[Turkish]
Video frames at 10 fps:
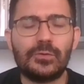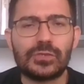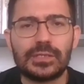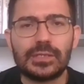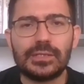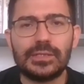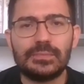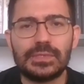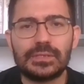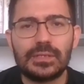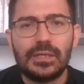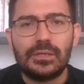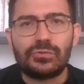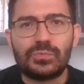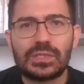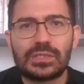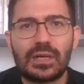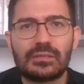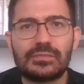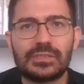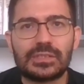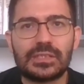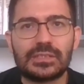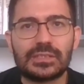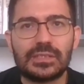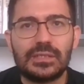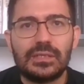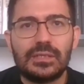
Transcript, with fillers: özetlediğimiz Cumhuriyet Halk Fırkası